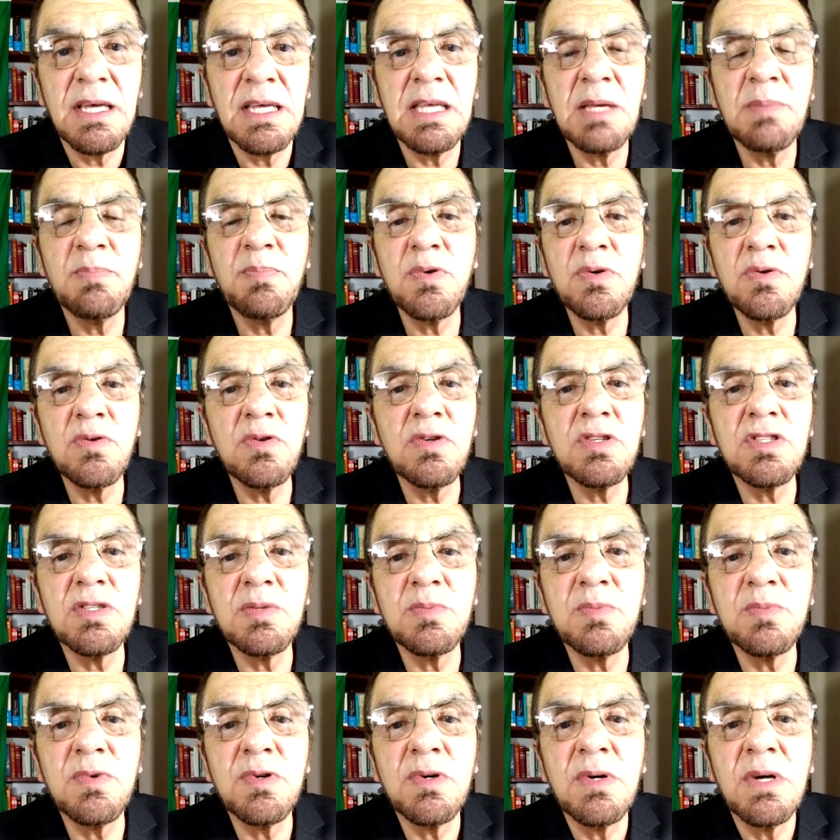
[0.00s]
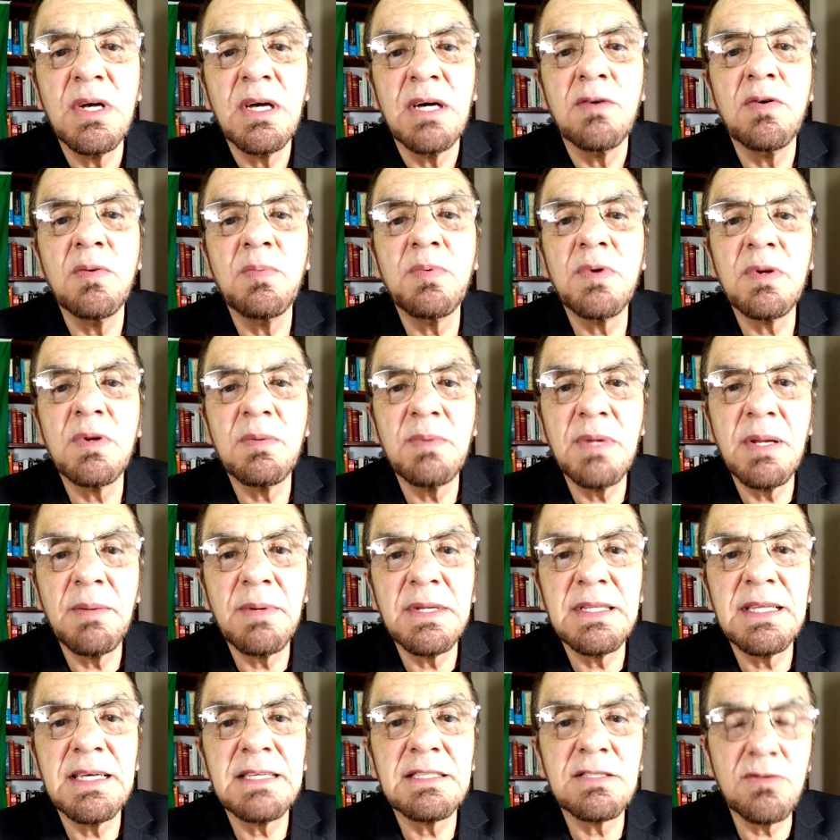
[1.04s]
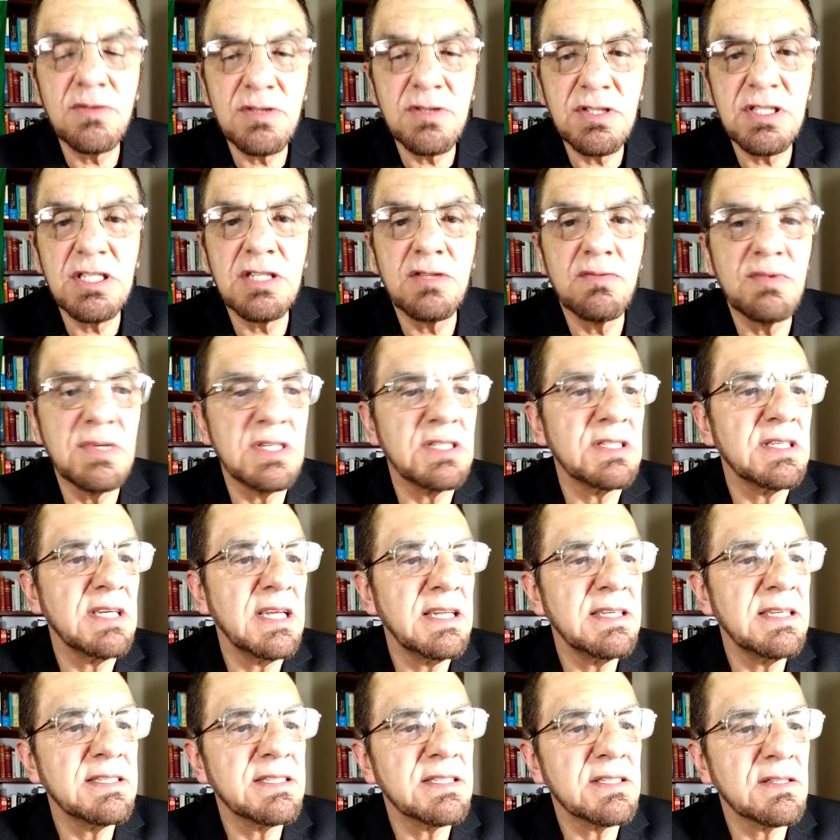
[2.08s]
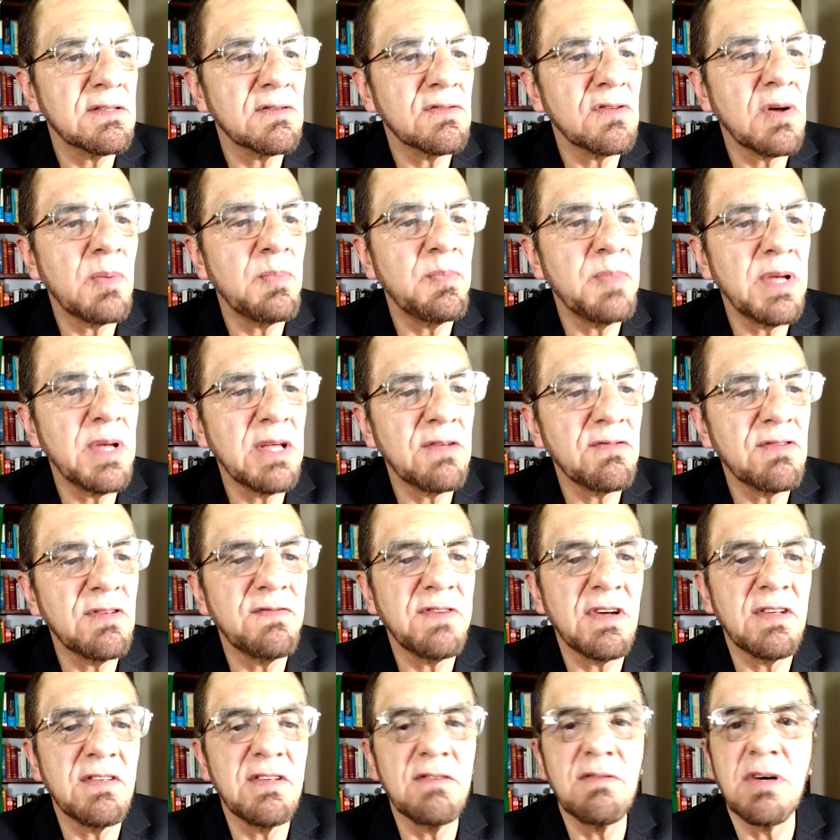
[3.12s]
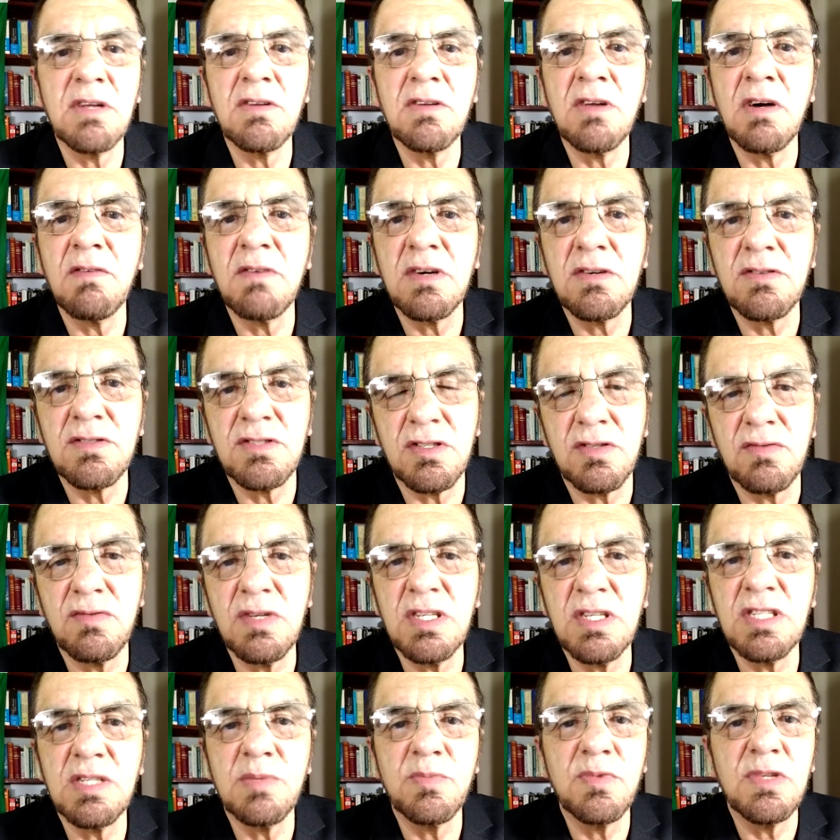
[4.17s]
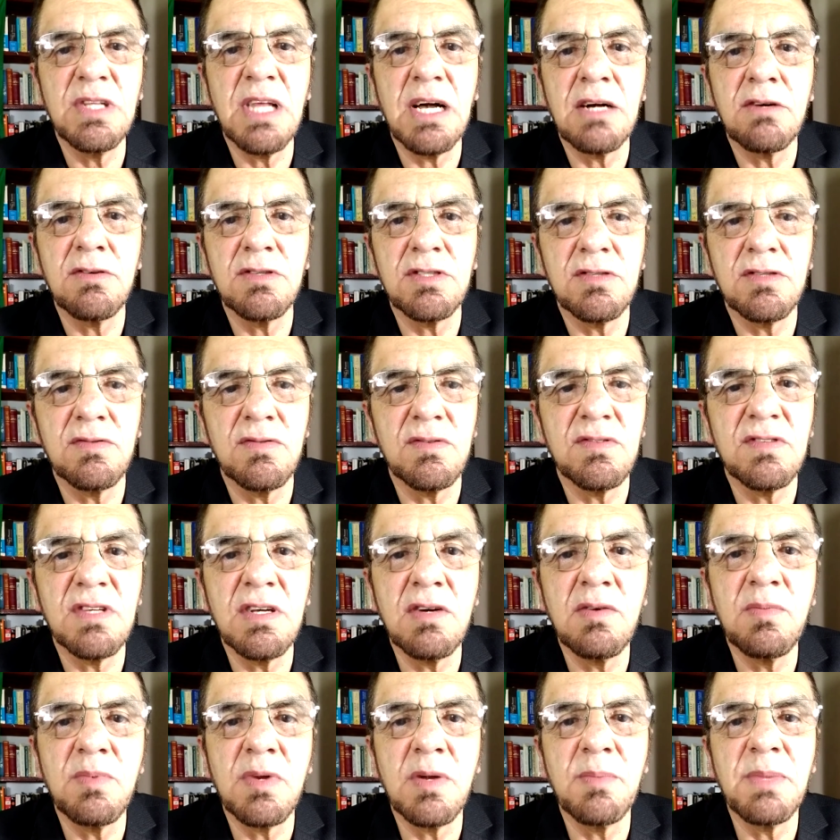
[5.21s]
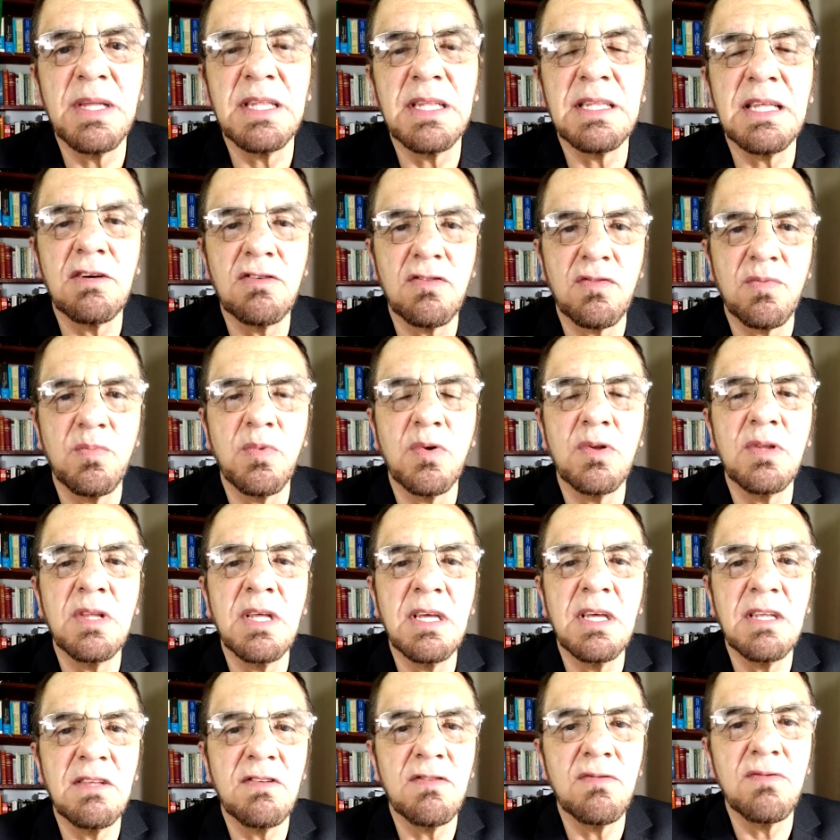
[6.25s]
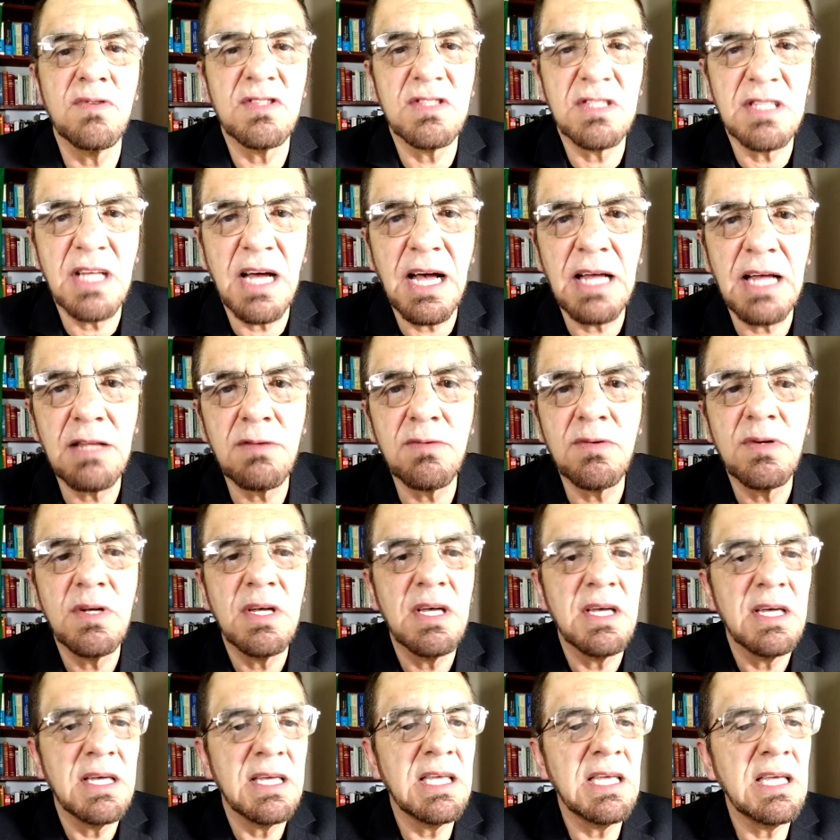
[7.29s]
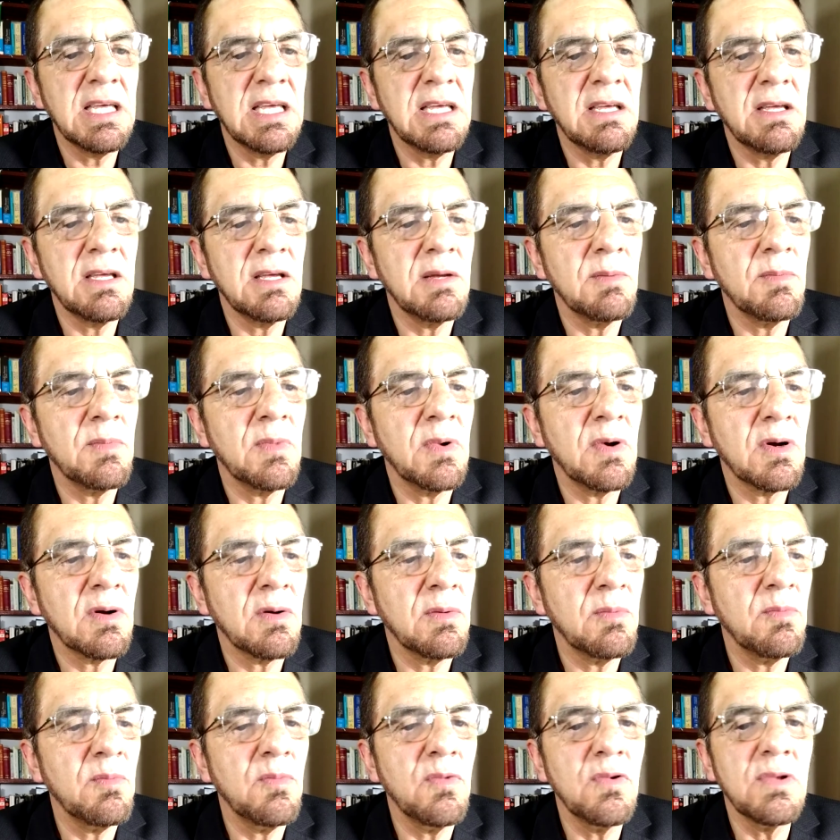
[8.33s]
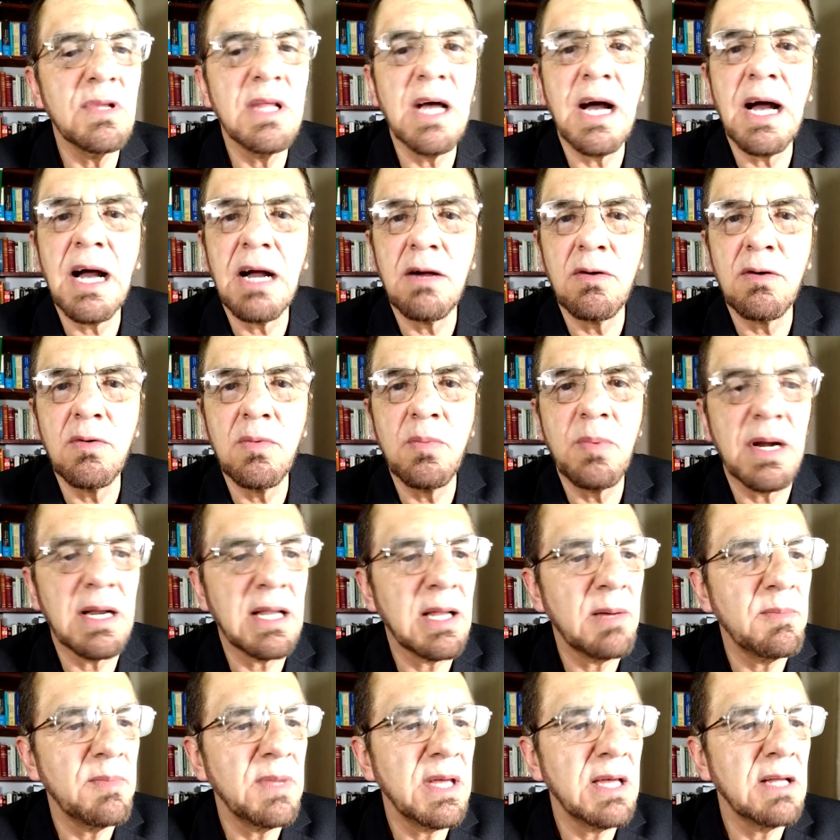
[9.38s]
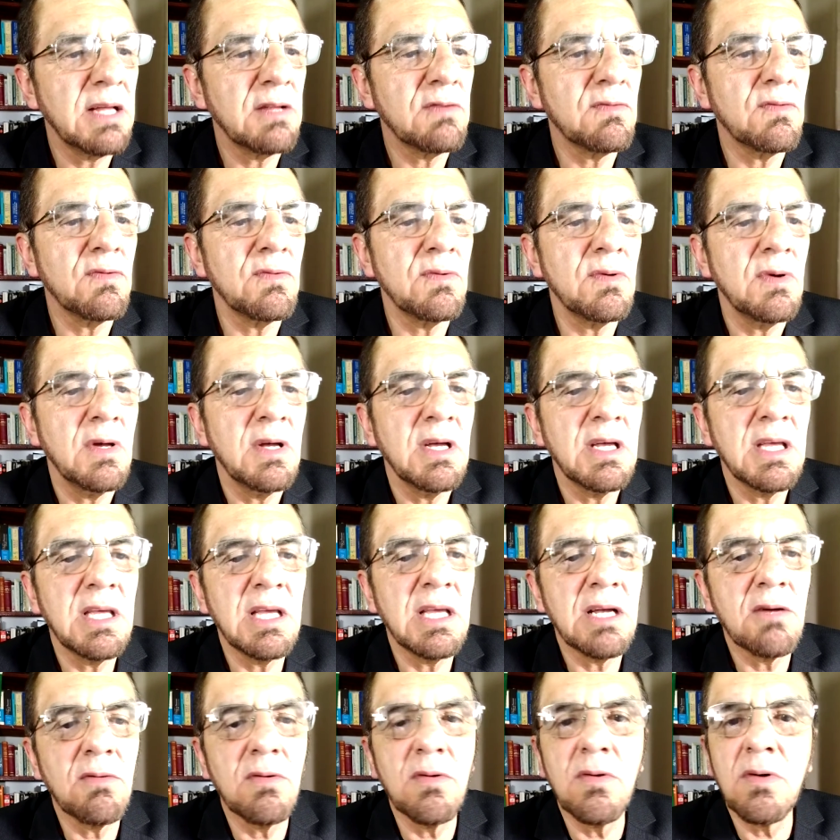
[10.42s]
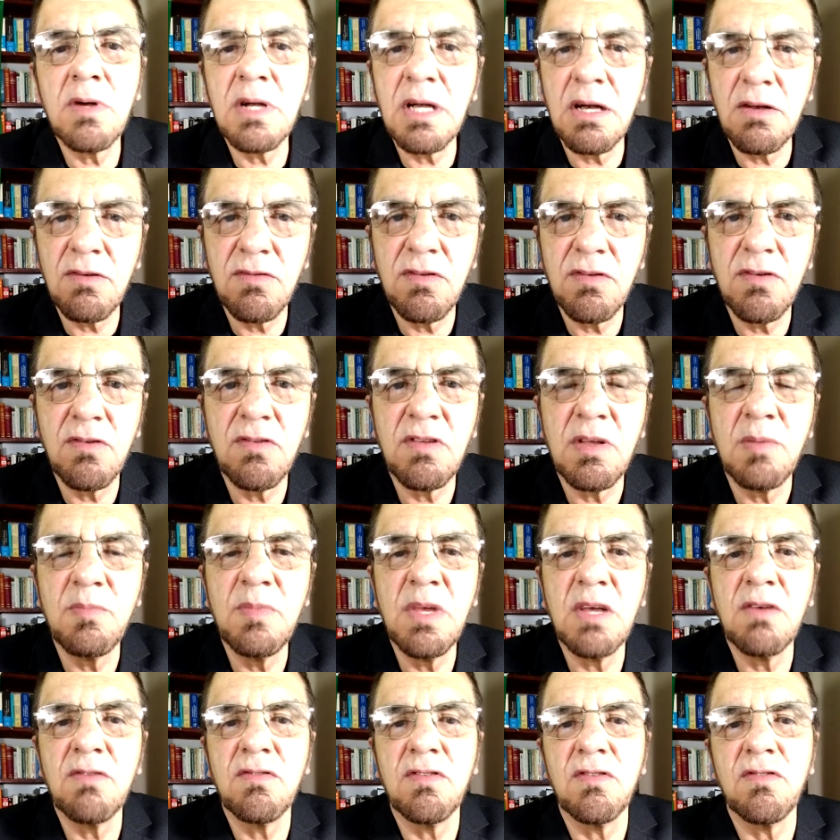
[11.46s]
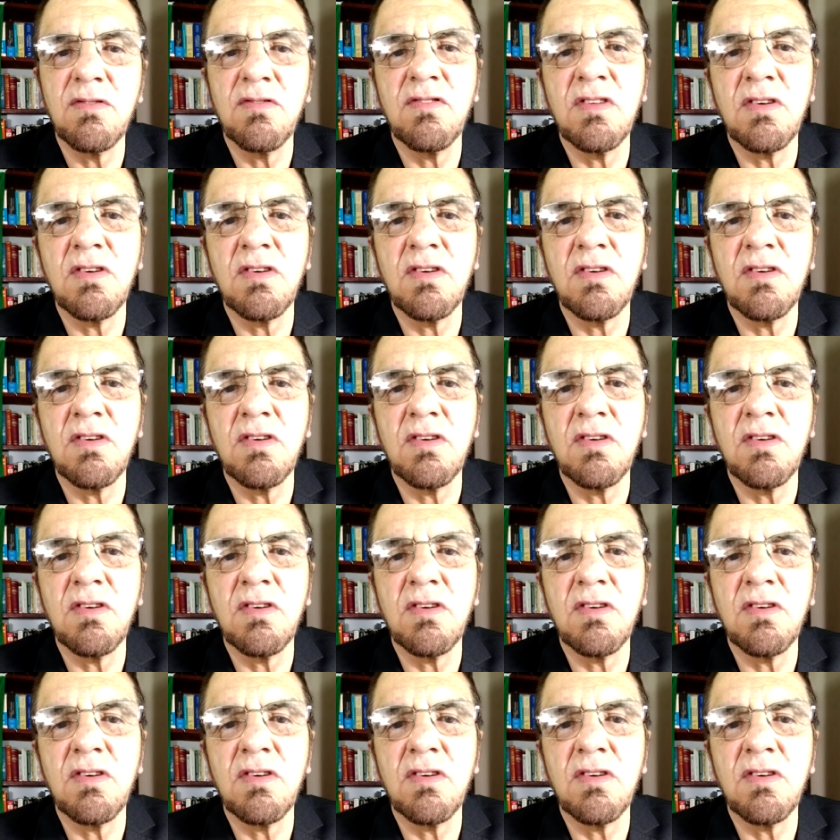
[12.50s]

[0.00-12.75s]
E por último, o problema das constituintes. Eles só pensam em fazer uma nova constituinte, mudar a Constituição para aumentar os poderes do Estado e mudar o parlamento e colocar os seus amigos, seus